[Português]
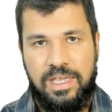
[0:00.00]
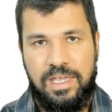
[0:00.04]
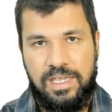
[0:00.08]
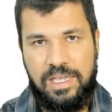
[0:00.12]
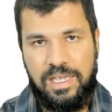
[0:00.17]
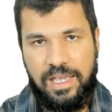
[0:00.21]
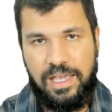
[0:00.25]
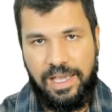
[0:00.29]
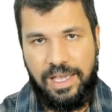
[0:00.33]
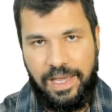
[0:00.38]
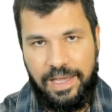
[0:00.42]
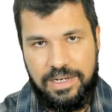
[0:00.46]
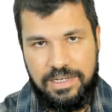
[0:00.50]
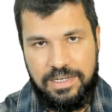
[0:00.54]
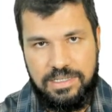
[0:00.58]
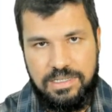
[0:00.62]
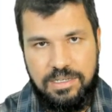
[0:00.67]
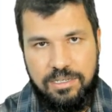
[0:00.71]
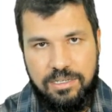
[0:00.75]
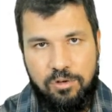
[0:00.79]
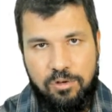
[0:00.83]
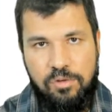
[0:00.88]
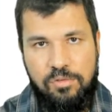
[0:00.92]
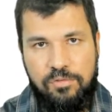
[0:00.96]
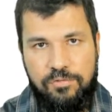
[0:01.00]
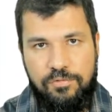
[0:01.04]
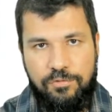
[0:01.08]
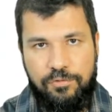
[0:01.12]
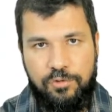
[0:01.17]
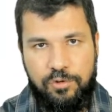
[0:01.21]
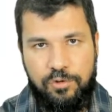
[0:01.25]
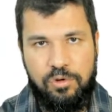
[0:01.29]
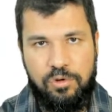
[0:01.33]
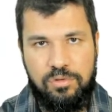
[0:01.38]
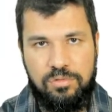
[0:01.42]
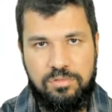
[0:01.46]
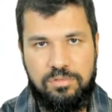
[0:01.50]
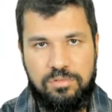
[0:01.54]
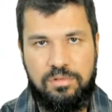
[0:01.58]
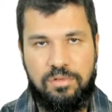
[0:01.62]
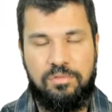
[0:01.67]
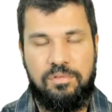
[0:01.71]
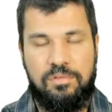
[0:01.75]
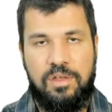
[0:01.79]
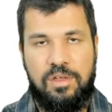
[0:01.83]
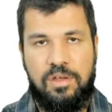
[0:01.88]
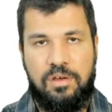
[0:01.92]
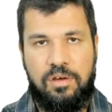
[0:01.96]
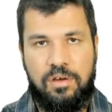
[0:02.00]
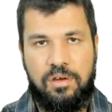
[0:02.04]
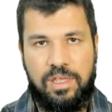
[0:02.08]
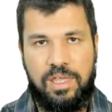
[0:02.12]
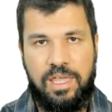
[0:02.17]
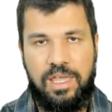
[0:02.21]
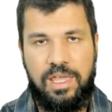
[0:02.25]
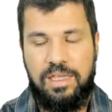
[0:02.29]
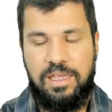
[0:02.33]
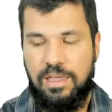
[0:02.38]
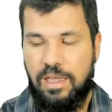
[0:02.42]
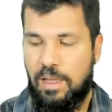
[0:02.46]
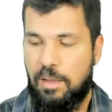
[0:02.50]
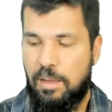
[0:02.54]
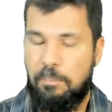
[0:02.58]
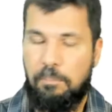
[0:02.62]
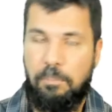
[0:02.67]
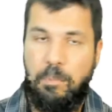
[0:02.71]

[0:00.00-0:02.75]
que, cara, se confrontam, ok?